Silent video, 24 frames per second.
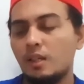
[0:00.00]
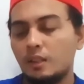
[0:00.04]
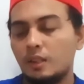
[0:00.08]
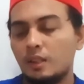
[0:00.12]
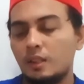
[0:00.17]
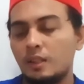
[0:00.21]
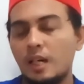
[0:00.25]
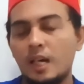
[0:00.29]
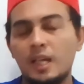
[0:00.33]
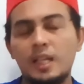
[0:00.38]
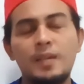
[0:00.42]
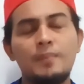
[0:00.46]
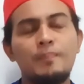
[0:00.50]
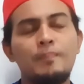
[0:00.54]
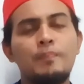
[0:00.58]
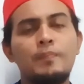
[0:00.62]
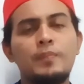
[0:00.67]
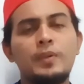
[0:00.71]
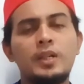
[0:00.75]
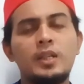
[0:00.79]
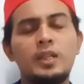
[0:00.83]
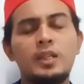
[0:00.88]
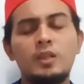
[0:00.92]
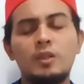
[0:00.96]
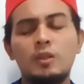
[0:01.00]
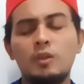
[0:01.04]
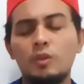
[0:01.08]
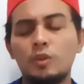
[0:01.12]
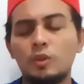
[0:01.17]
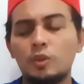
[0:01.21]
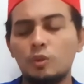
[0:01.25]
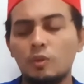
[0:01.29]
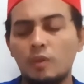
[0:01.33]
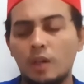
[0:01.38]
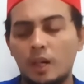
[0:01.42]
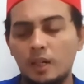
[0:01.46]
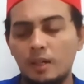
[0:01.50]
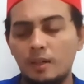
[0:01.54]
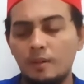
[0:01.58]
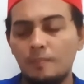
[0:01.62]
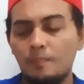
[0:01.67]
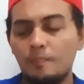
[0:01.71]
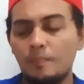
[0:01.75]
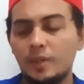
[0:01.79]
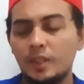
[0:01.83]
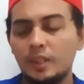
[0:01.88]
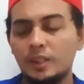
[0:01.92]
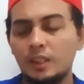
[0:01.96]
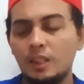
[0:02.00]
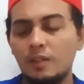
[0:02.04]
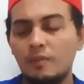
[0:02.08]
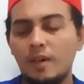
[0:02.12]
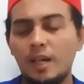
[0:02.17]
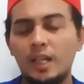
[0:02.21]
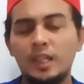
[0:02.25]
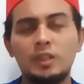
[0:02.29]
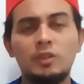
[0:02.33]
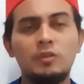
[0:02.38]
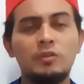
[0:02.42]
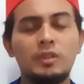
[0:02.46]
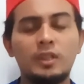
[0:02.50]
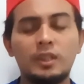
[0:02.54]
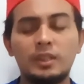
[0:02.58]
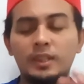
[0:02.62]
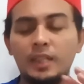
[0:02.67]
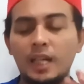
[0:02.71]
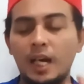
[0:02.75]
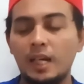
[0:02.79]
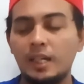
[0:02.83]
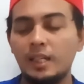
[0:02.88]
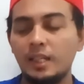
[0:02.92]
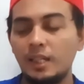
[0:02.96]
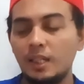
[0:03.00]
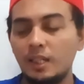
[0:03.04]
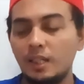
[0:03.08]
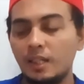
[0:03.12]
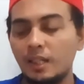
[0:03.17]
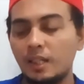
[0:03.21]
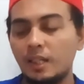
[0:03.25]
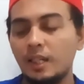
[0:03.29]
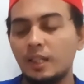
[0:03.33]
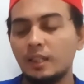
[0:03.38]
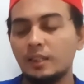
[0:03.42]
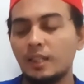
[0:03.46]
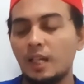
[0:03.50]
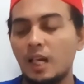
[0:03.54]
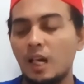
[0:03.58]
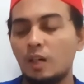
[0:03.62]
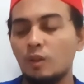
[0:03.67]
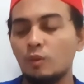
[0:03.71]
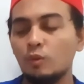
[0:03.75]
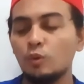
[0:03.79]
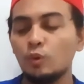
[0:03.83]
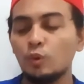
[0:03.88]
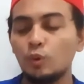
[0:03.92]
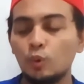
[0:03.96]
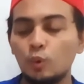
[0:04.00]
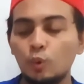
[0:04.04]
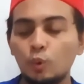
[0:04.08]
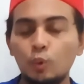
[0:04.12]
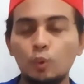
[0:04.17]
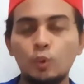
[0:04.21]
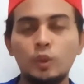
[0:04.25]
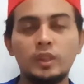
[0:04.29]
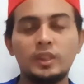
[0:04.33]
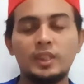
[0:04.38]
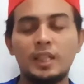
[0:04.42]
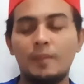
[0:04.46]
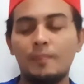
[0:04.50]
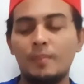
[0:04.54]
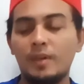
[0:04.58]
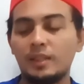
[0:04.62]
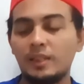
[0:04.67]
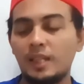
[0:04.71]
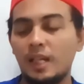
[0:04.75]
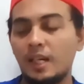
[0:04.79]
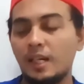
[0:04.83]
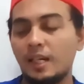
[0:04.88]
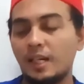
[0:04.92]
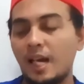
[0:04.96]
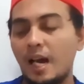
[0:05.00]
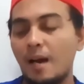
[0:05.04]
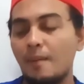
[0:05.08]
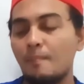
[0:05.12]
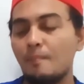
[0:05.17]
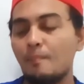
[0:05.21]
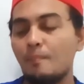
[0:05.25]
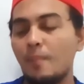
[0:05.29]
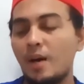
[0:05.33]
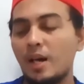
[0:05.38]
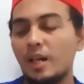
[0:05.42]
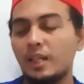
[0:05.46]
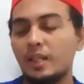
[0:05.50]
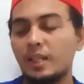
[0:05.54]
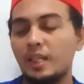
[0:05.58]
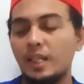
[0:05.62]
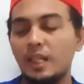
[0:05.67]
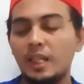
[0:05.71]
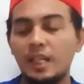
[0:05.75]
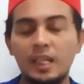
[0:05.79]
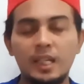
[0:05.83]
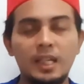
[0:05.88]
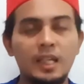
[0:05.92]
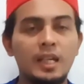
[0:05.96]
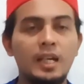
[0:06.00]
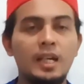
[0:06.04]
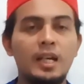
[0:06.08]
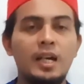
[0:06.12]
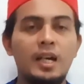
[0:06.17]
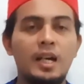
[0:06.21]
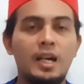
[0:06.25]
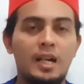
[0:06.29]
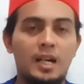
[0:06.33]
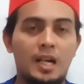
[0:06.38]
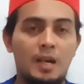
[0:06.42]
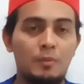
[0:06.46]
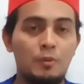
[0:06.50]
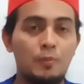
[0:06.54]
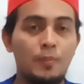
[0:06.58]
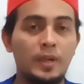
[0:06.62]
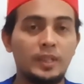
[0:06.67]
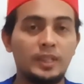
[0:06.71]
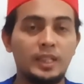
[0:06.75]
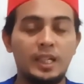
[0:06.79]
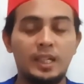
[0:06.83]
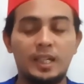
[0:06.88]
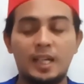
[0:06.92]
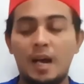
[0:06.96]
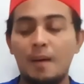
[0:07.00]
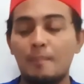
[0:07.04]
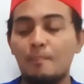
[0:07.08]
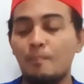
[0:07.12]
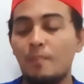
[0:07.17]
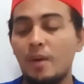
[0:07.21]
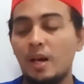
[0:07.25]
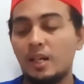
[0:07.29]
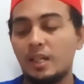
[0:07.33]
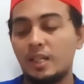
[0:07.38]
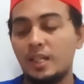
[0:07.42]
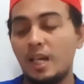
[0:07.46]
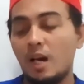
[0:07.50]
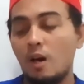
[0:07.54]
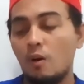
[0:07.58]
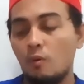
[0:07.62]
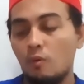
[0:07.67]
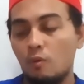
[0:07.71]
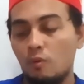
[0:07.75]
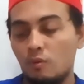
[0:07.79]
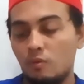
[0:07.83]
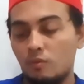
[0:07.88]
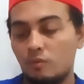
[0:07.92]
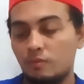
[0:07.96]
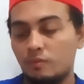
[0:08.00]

dari penelusuran, peristiwa itu terjadi di Desa Kuntu, Kecamatan Kampar Kiri, Kabupaten Kampar Riau.